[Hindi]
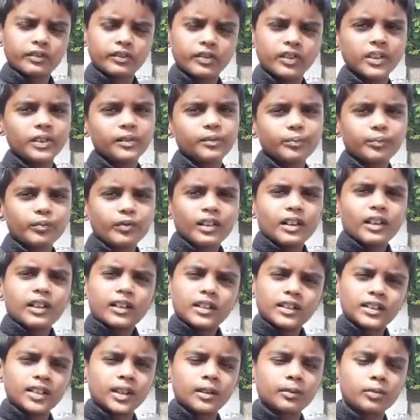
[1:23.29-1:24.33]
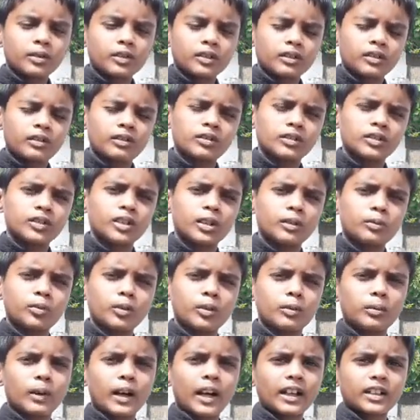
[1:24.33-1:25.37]
फिर जब उन जब
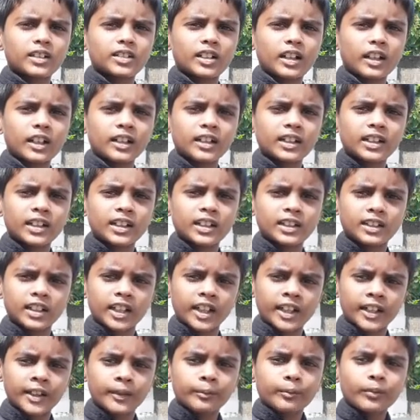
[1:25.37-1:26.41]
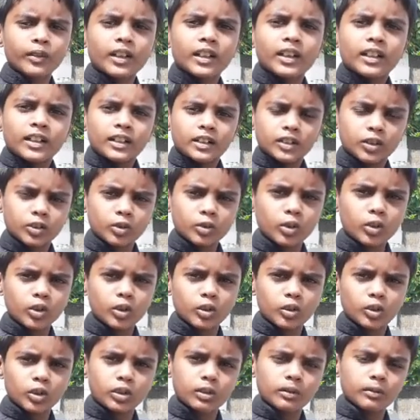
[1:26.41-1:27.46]
वो बाहर जा ही रहे थे कि दो
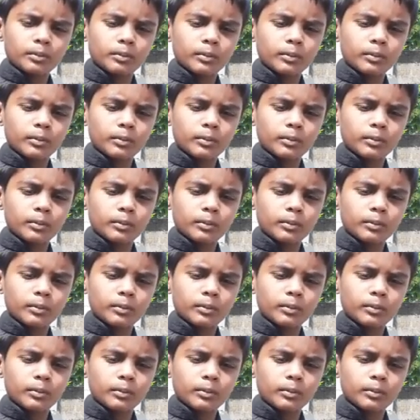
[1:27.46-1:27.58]
लोग